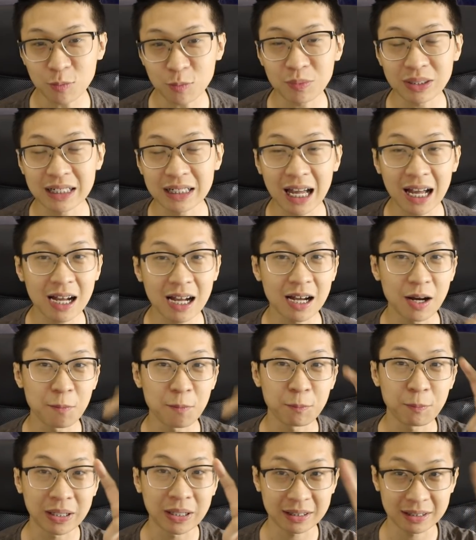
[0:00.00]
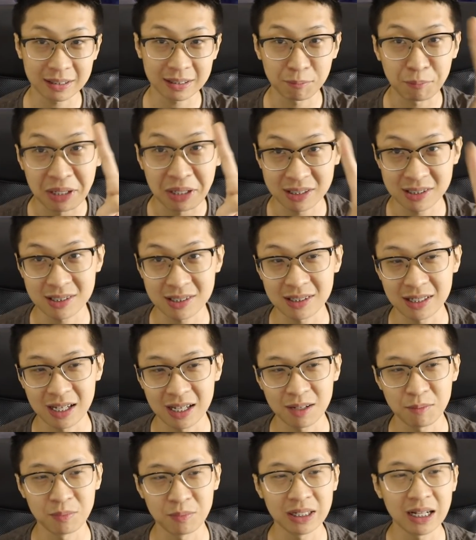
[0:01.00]
itu menang 4 match
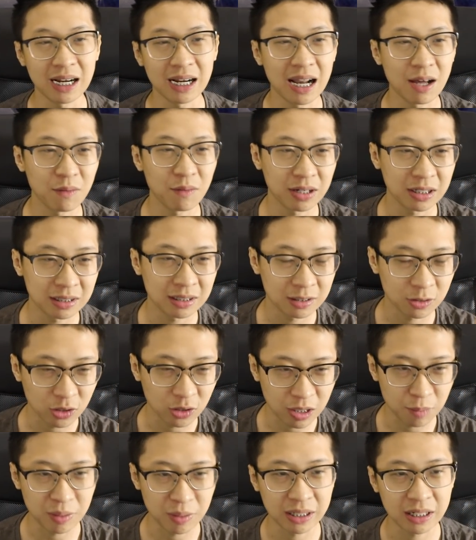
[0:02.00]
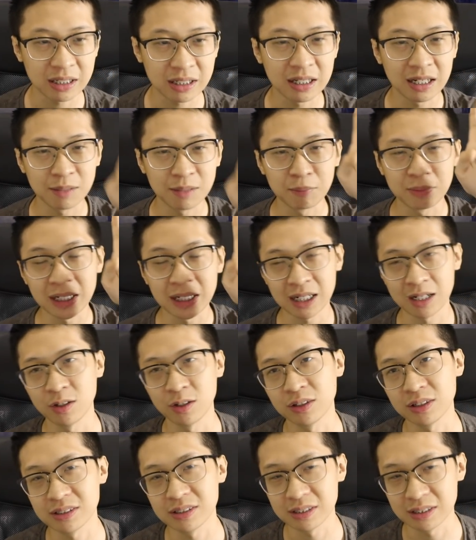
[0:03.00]
ya, menang lawan North America dan menang
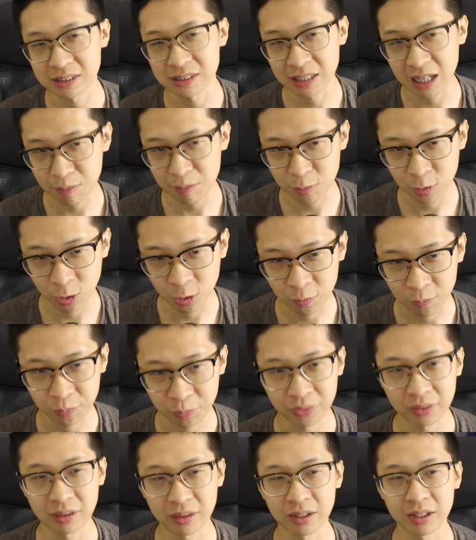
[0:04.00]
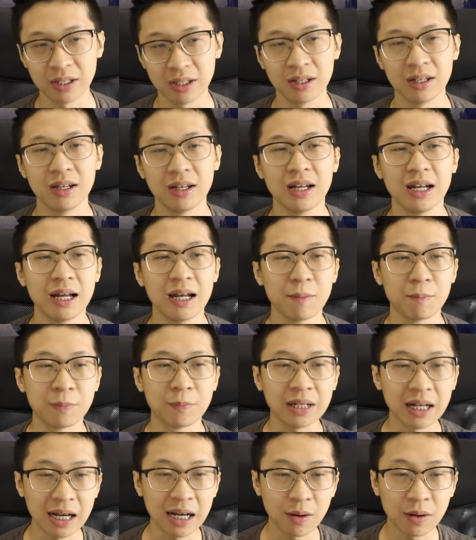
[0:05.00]
lawan Singapura.
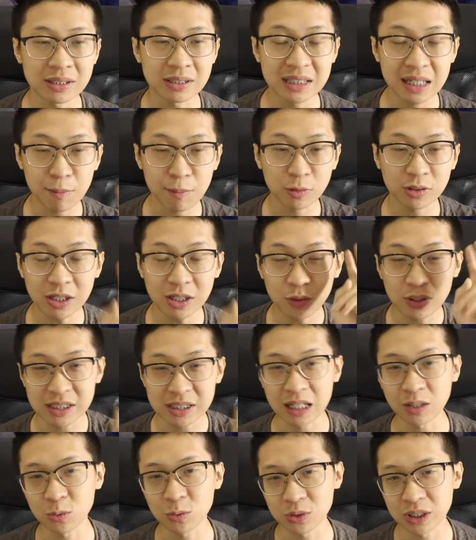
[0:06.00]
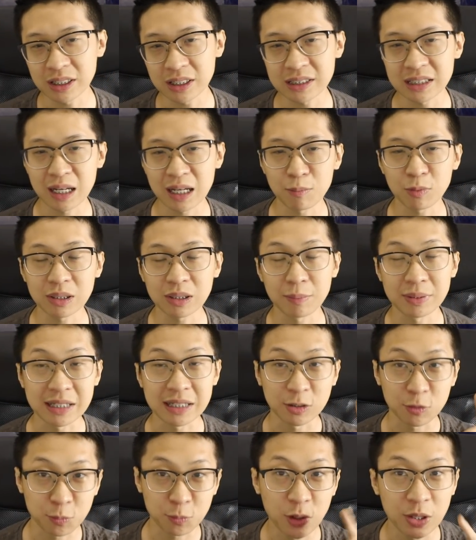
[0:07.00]
Menang lawan Singapurnya 2-1. Jadi Singapura dapat
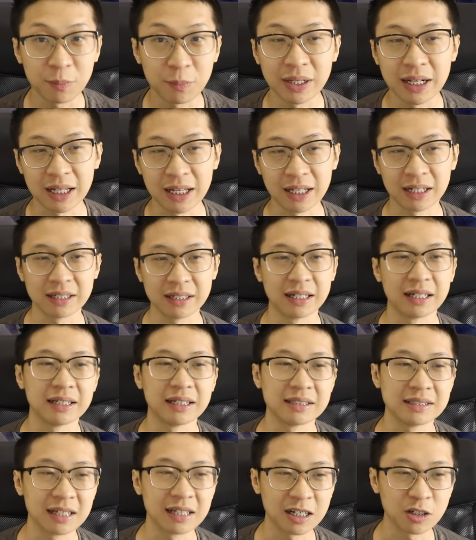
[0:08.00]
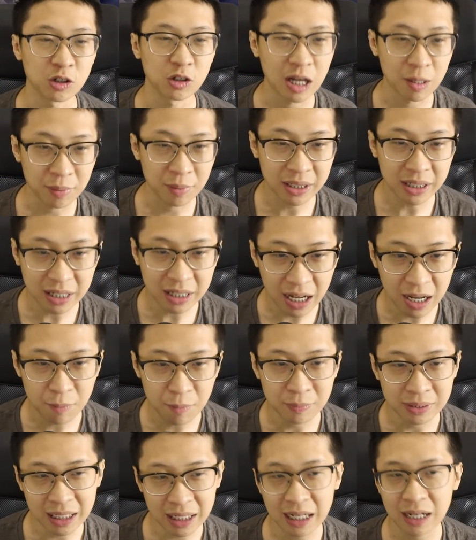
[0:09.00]
1 poin pada akhirnya. Sedangkan North America
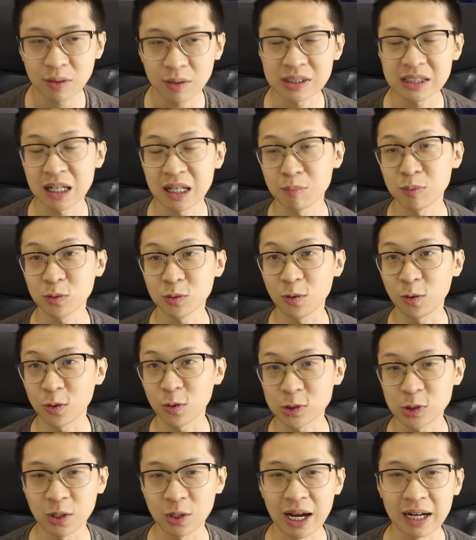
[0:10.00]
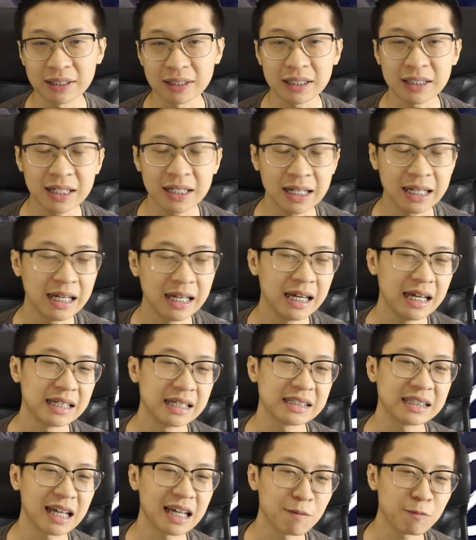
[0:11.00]
menang lawan Singapura 2-0. Artinya
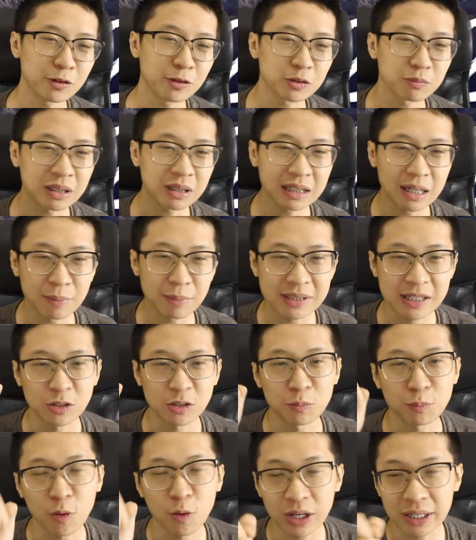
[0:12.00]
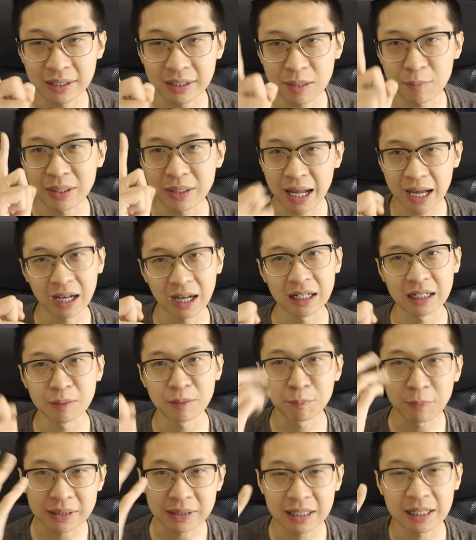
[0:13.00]
Singapura cuma dapat 1 poin kemenangan,
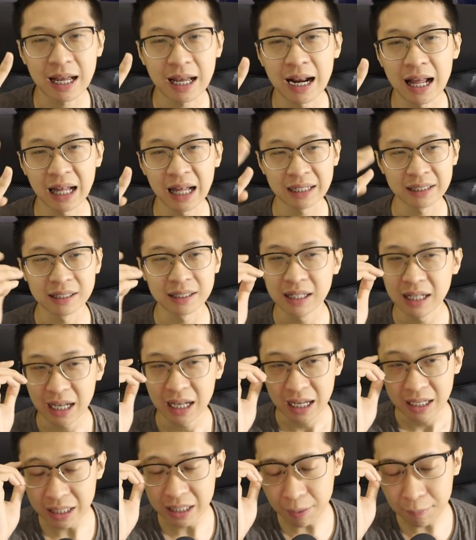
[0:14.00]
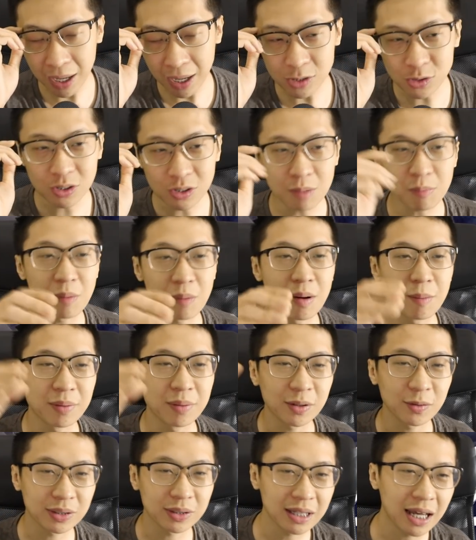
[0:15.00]
4 kekalahan. Yang maju ke babak
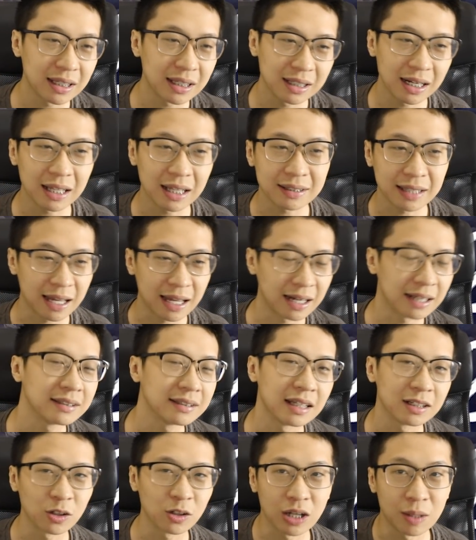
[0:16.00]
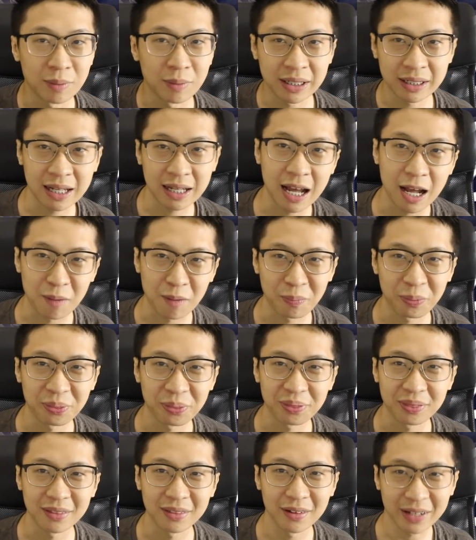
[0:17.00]
berikutnya adalah Thailand dan North America.
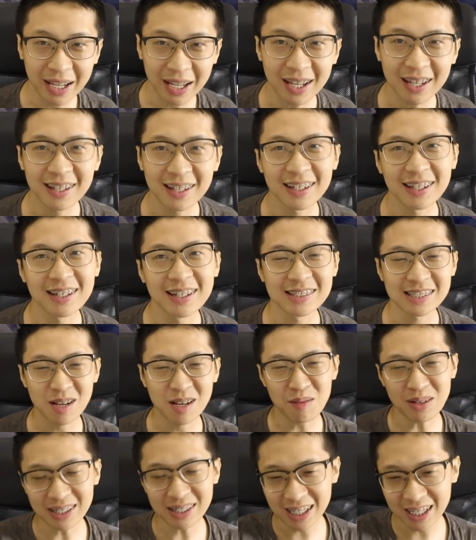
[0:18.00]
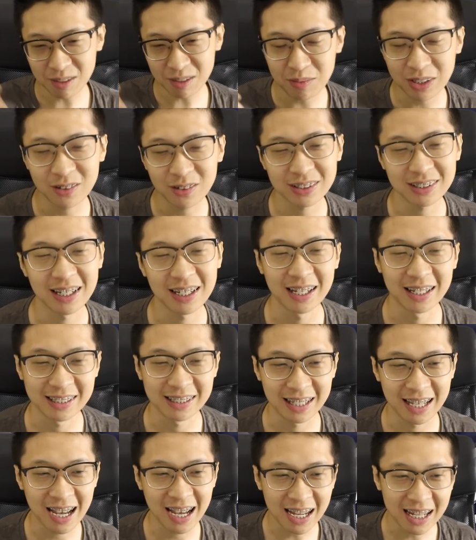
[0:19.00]
Oke? Okay? Sama dengan berikutnya
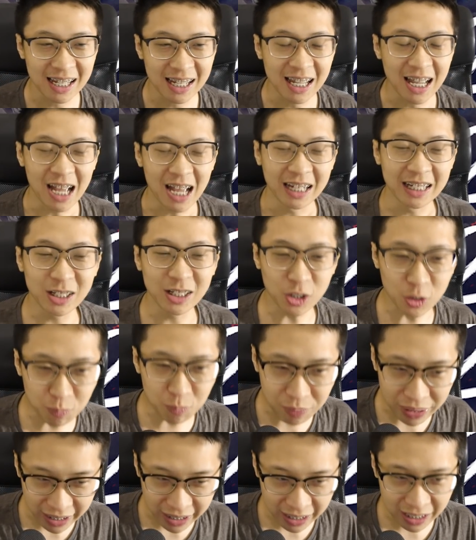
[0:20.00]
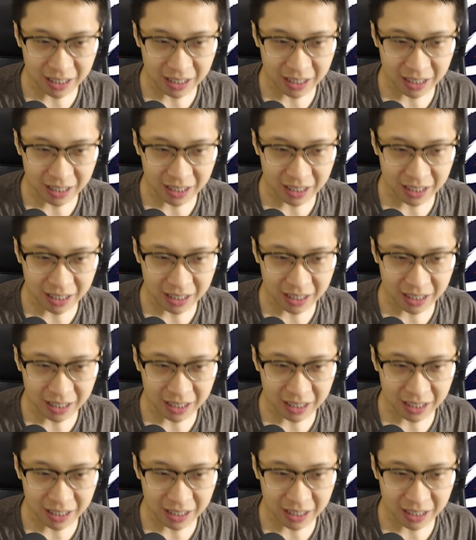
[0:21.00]
ya. Di grup B